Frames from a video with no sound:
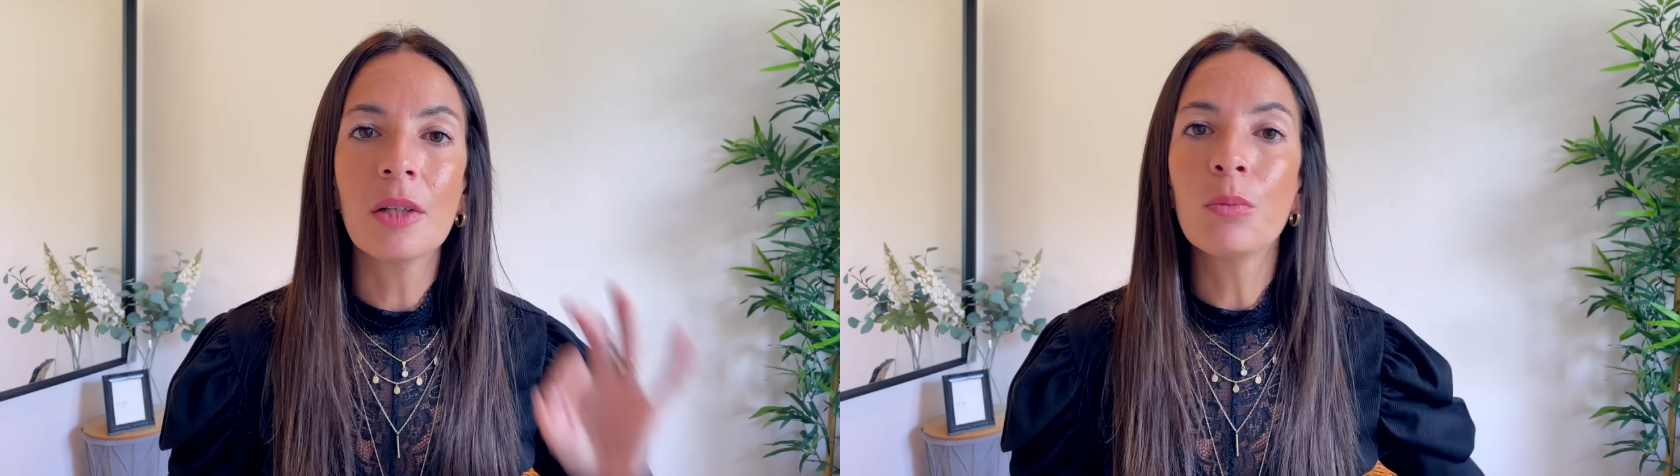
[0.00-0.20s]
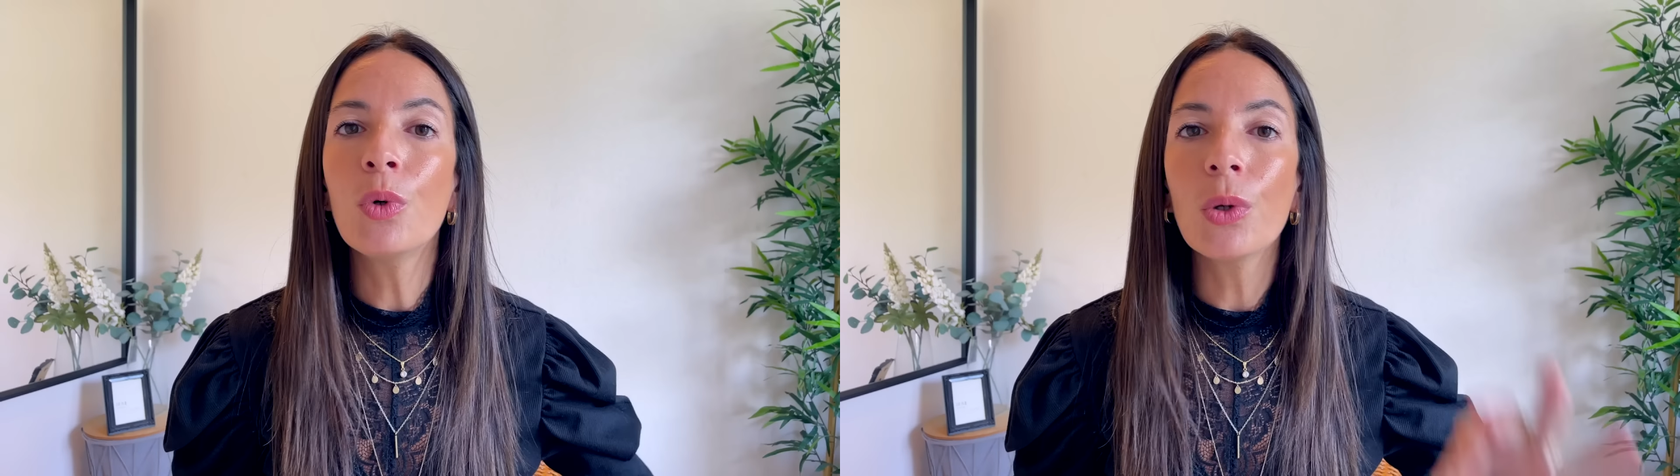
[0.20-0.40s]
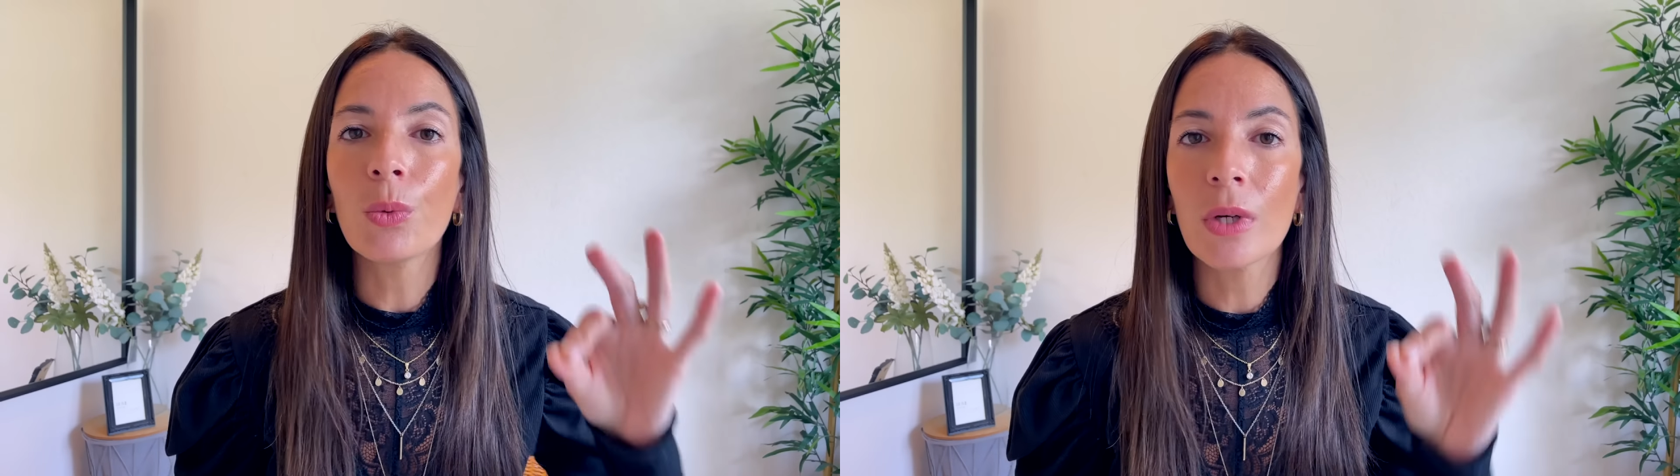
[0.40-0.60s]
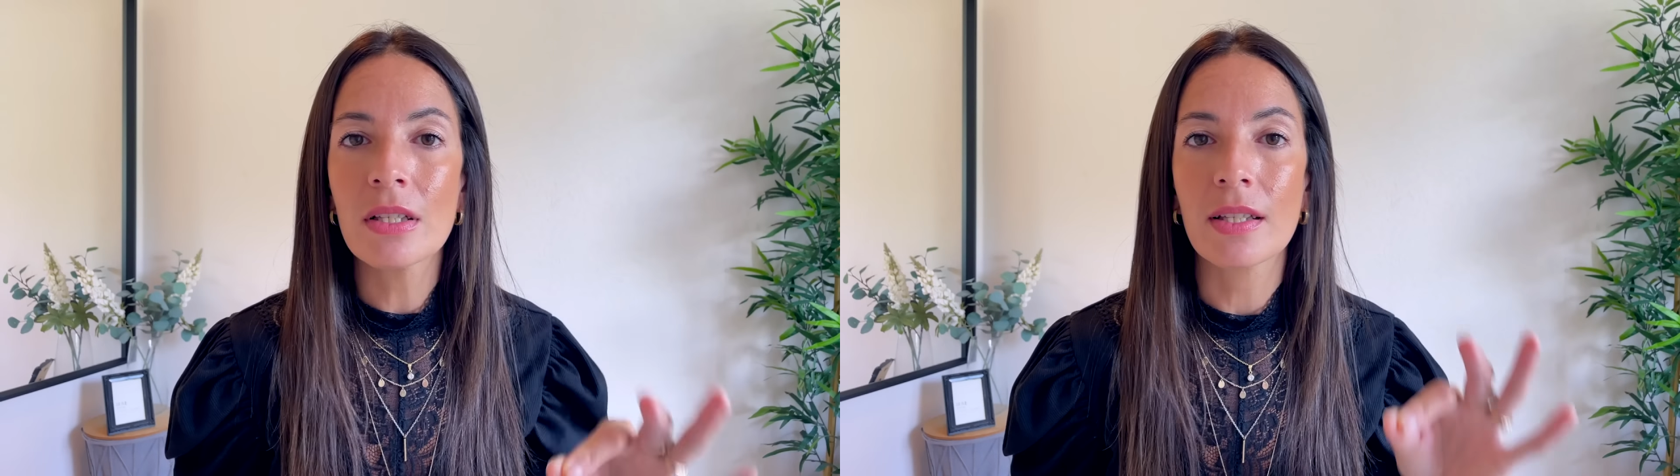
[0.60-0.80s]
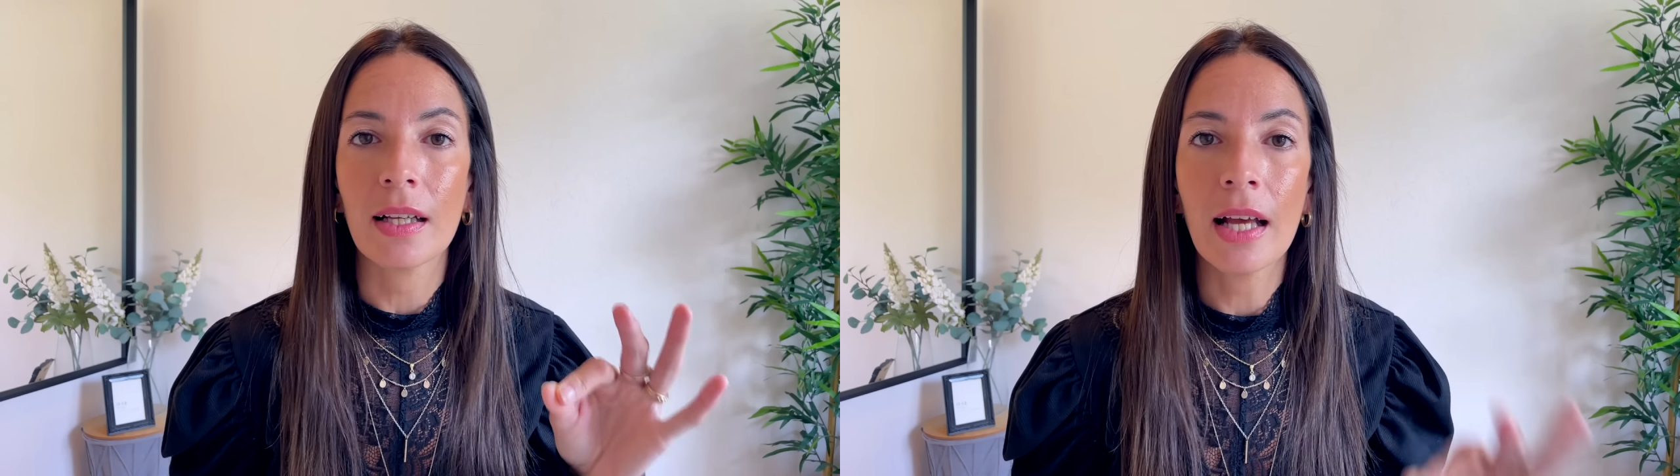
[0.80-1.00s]
muy buen
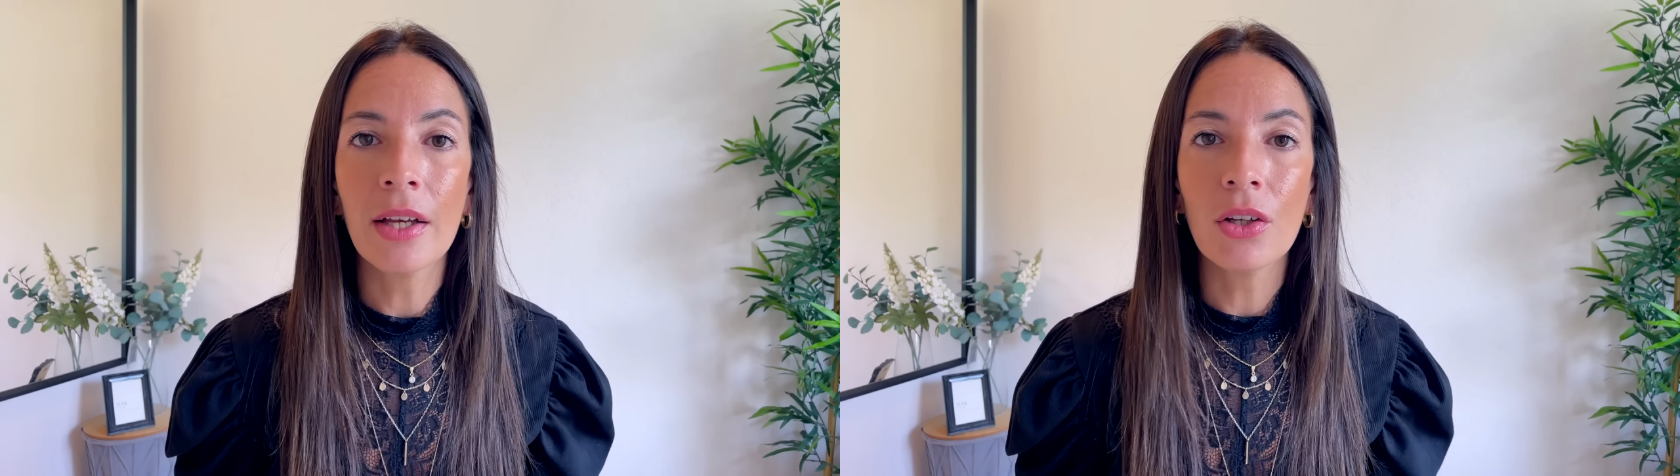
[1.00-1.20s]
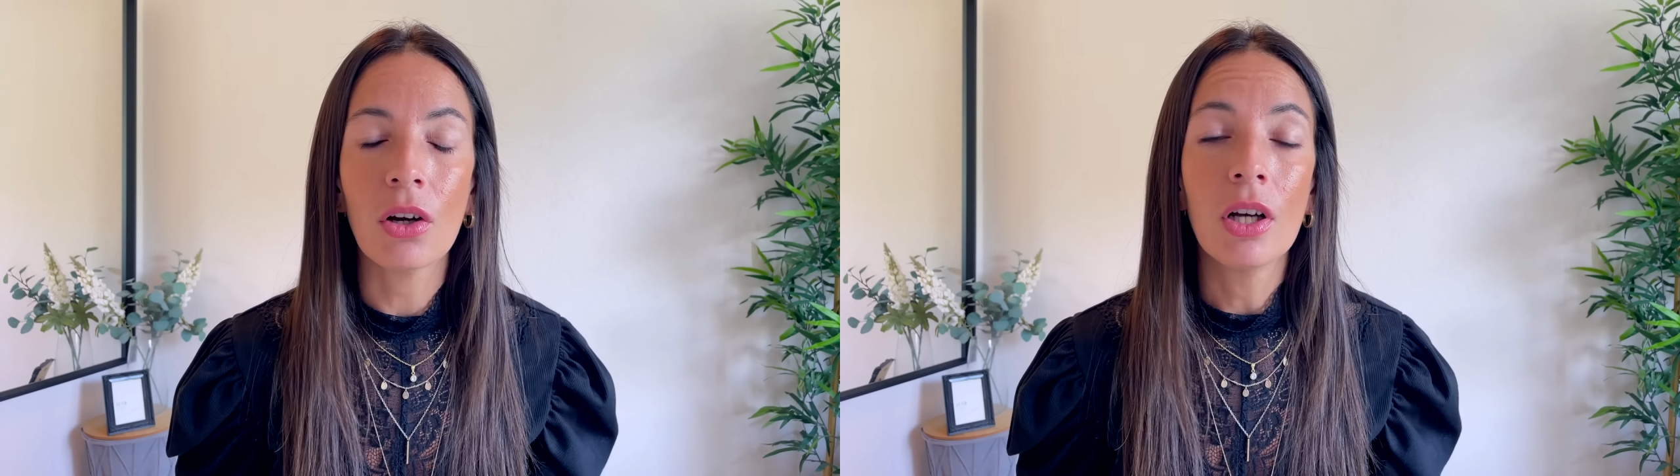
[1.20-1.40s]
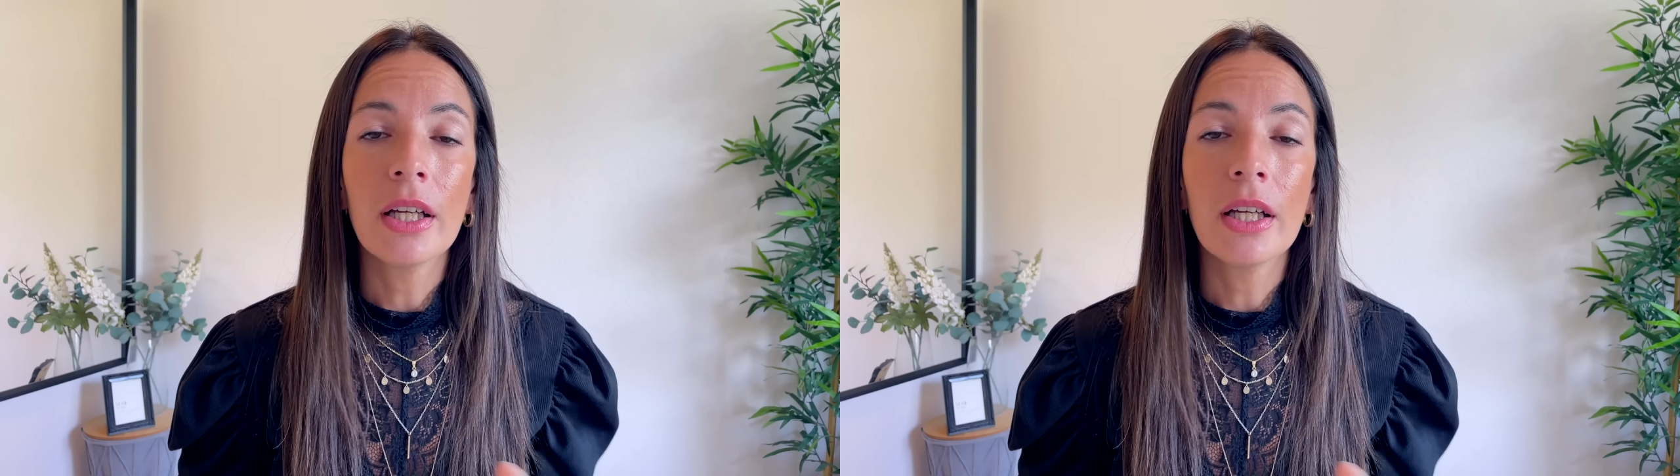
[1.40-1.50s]
salario,